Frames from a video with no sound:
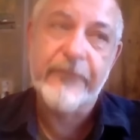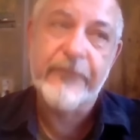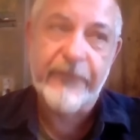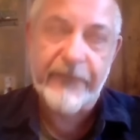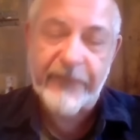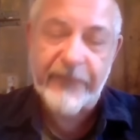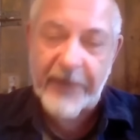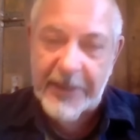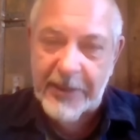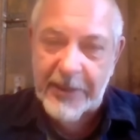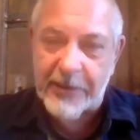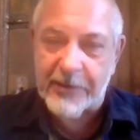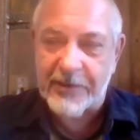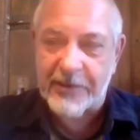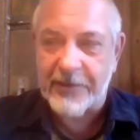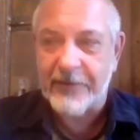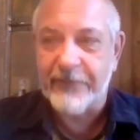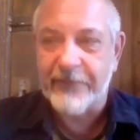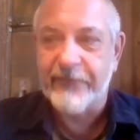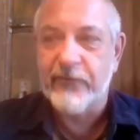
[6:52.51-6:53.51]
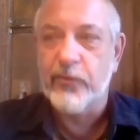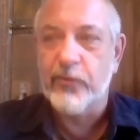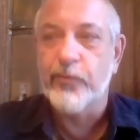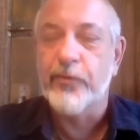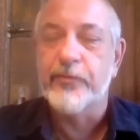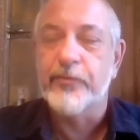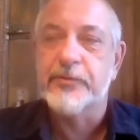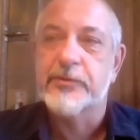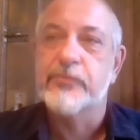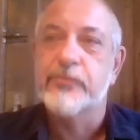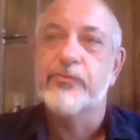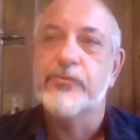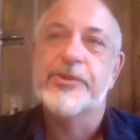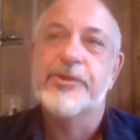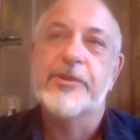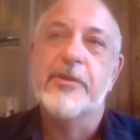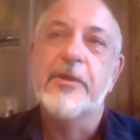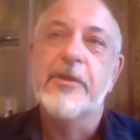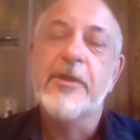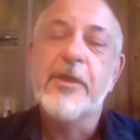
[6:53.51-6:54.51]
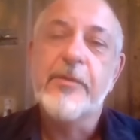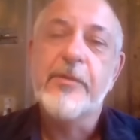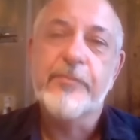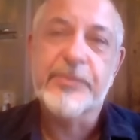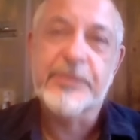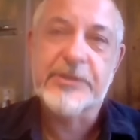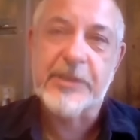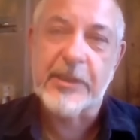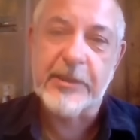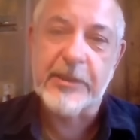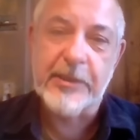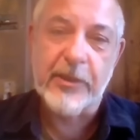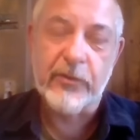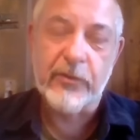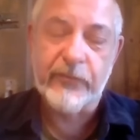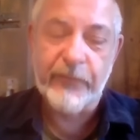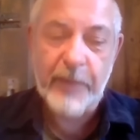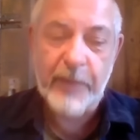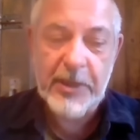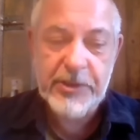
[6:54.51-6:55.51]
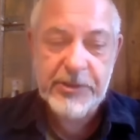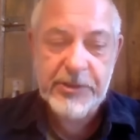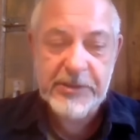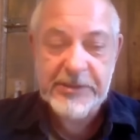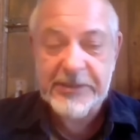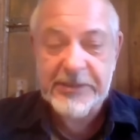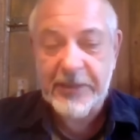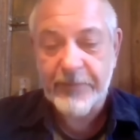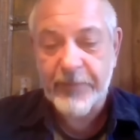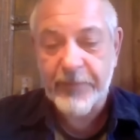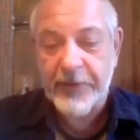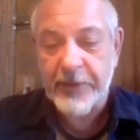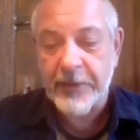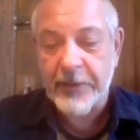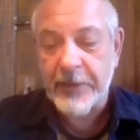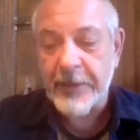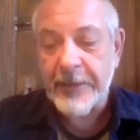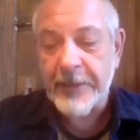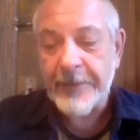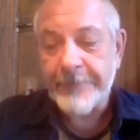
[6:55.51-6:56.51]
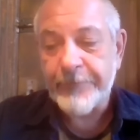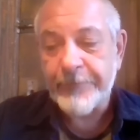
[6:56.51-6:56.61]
военные в любом случае пострадают в меньшей степени.